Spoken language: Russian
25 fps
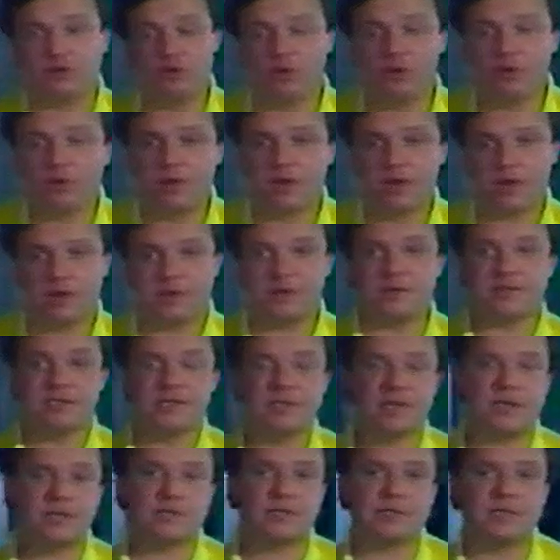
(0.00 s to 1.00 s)
долго,
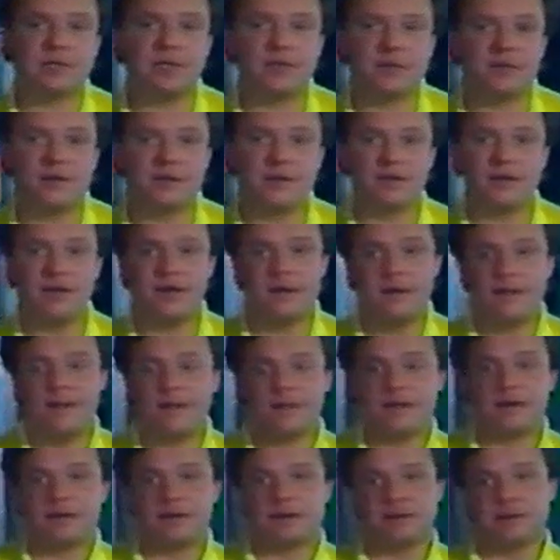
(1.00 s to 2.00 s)
интересно и
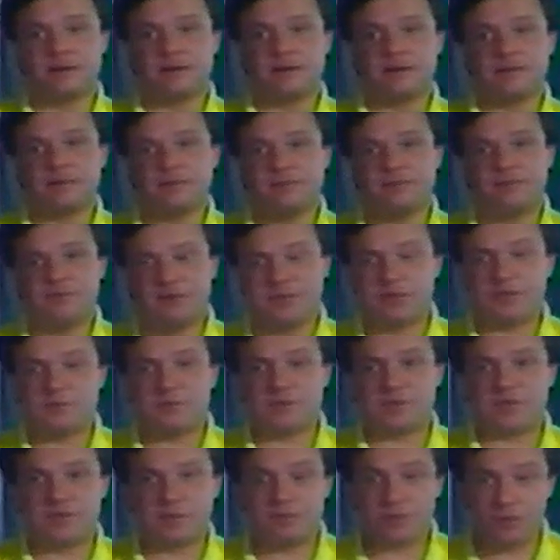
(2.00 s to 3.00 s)
э, видеть
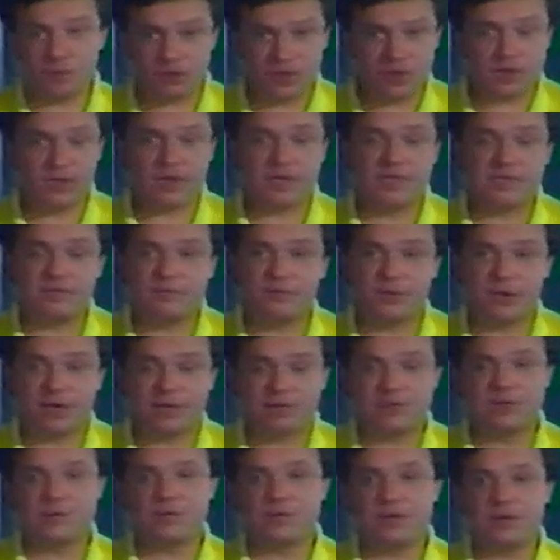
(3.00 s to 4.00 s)
перед собой очень красивую
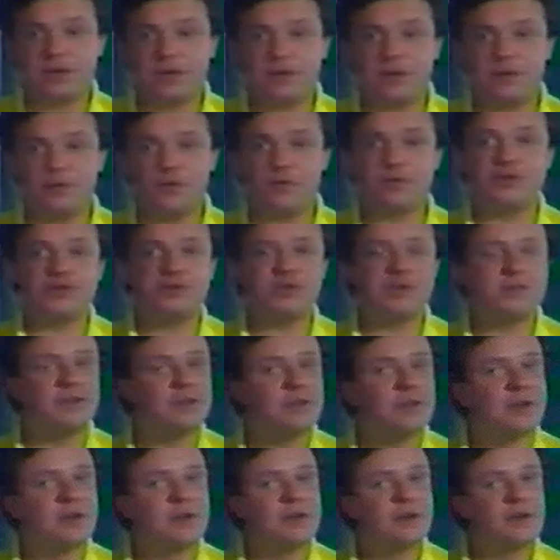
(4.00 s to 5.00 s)
картинку и очень
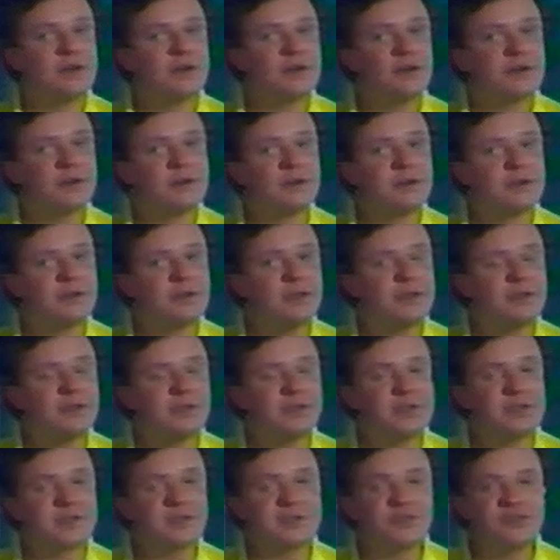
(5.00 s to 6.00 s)

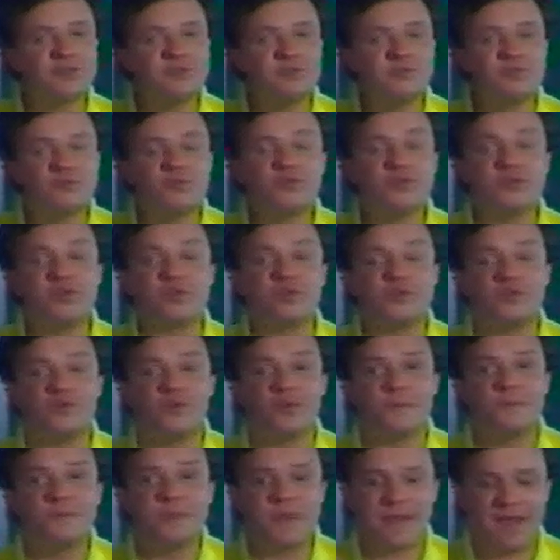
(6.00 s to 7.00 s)
интересную музыку.
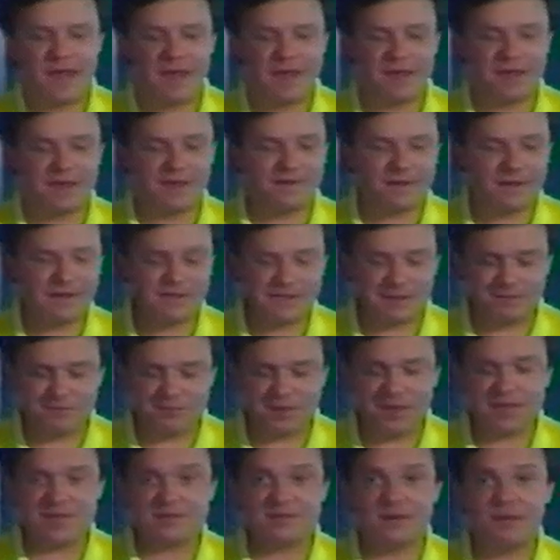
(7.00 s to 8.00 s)
Давайте
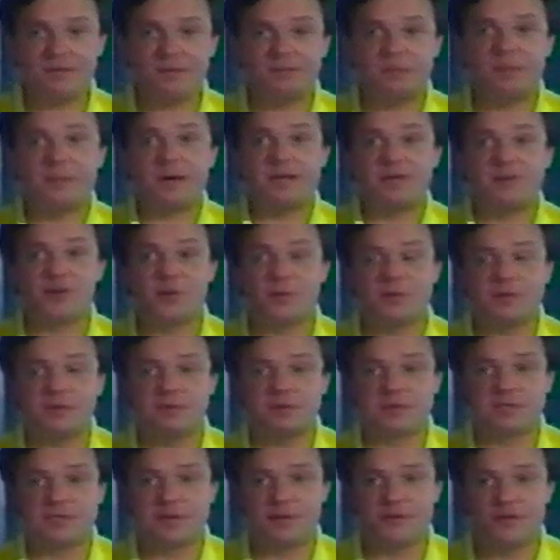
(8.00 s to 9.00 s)
мы с вами поподробнее
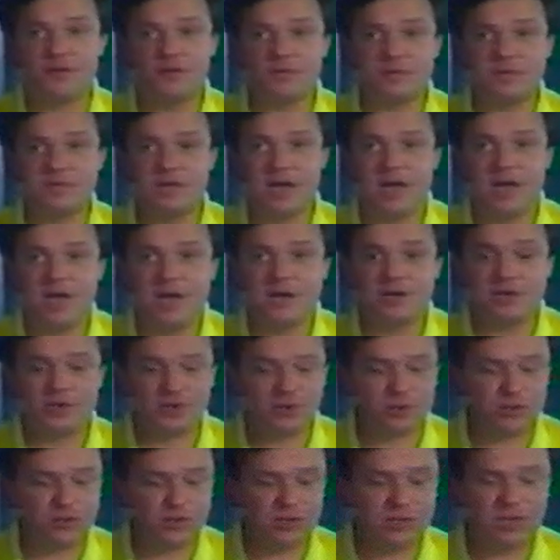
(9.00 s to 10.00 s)
познакомимся,
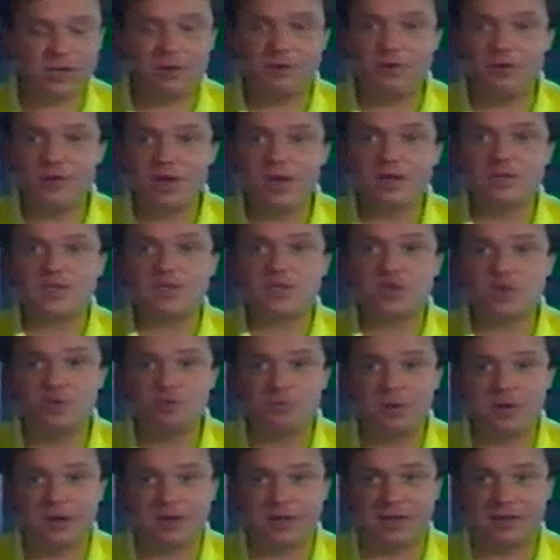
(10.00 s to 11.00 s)
что же такое
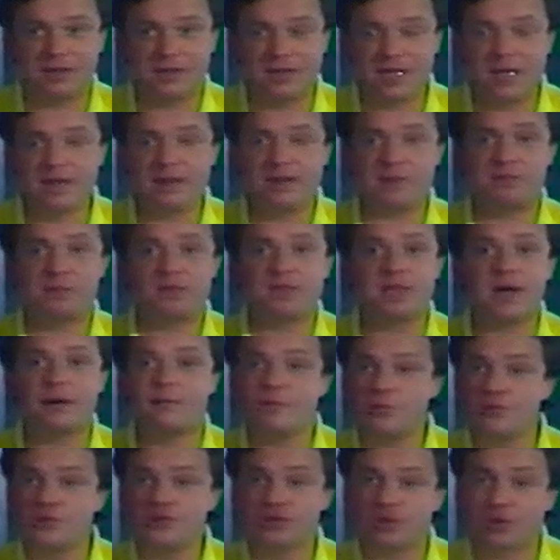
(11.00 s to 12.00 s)
Супер Нинтендо,
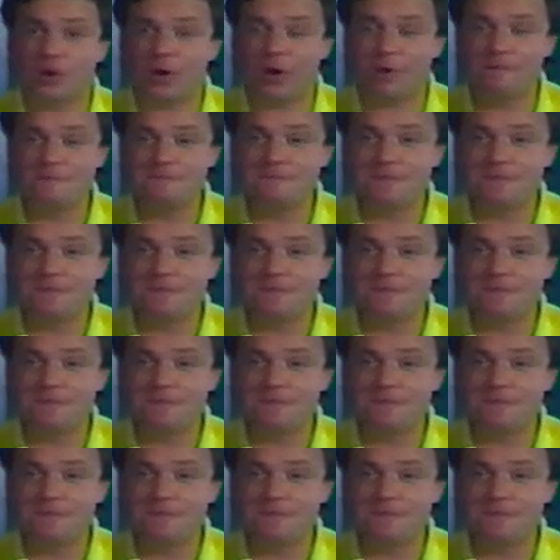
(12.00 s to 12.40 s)
потому что